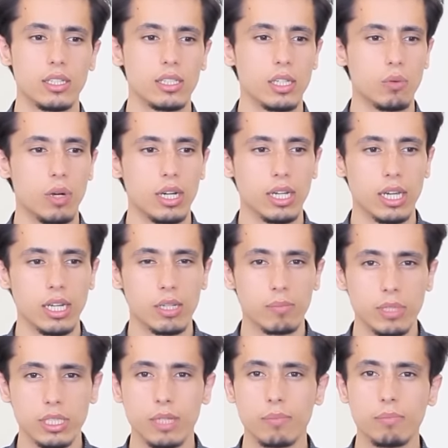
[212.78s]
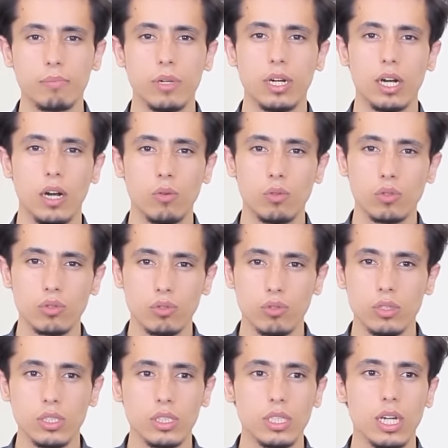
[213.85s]
سواء كانت مسبة أو
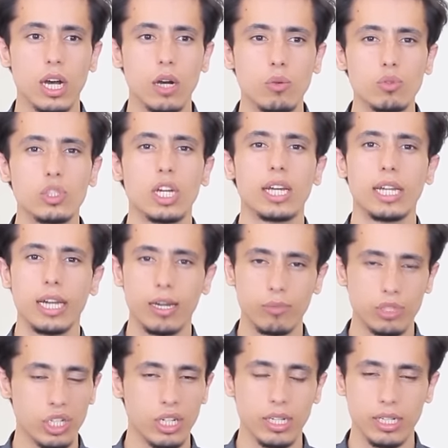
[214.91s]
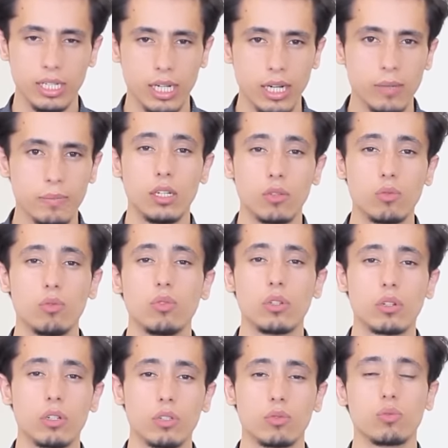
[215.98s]
عنصرية أو جارحة بشكل عام يقول
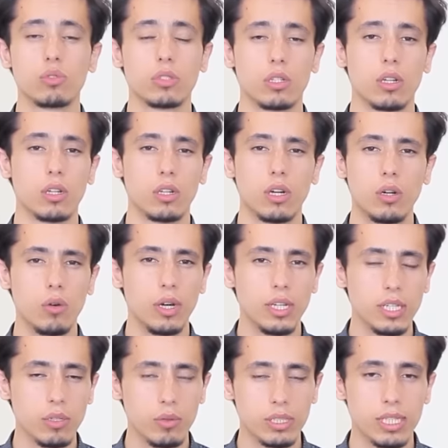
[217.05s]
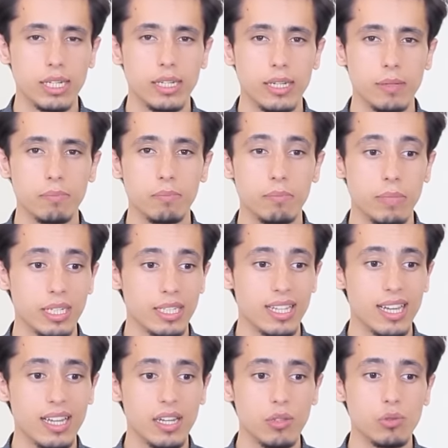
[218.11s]
الرسول صلى الله عليه وسلم من
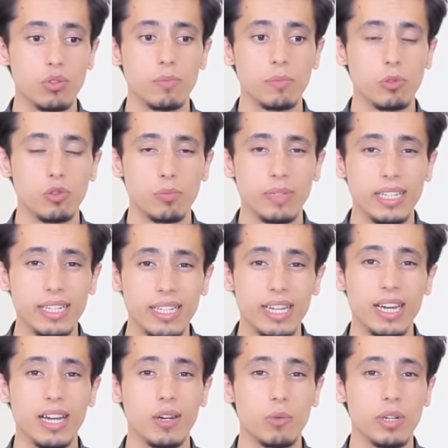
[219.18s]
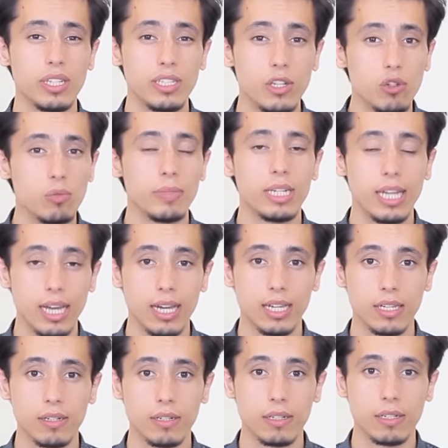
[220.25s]
كان يؤمن بالله واليوم
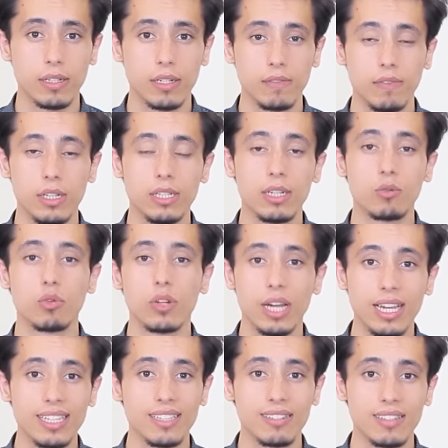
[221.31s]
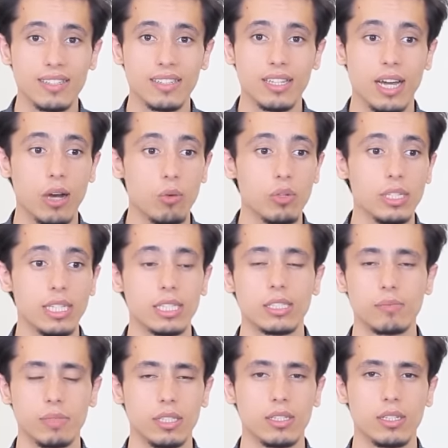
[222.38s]
الآخر فليقل خيرا أو
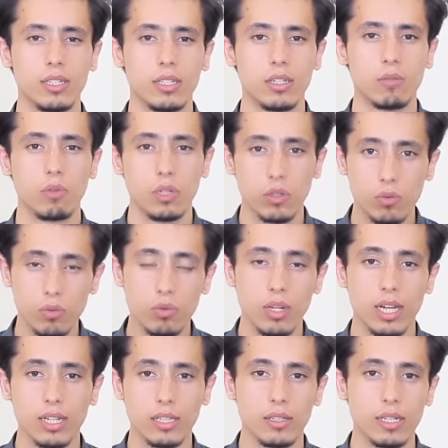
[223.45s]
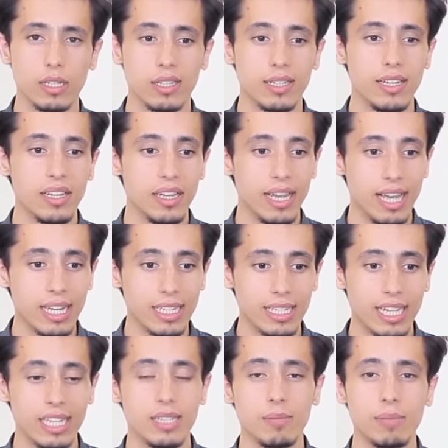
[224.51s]
ليصمت ويقول أيضا
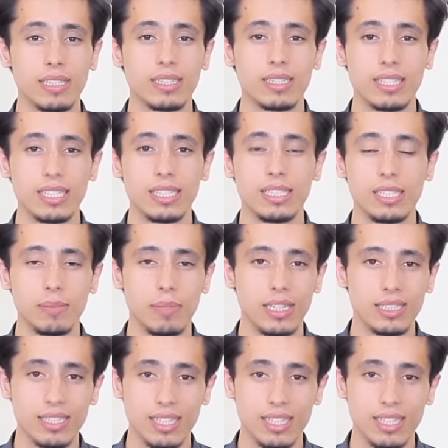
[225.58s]
الكلمة الطيبة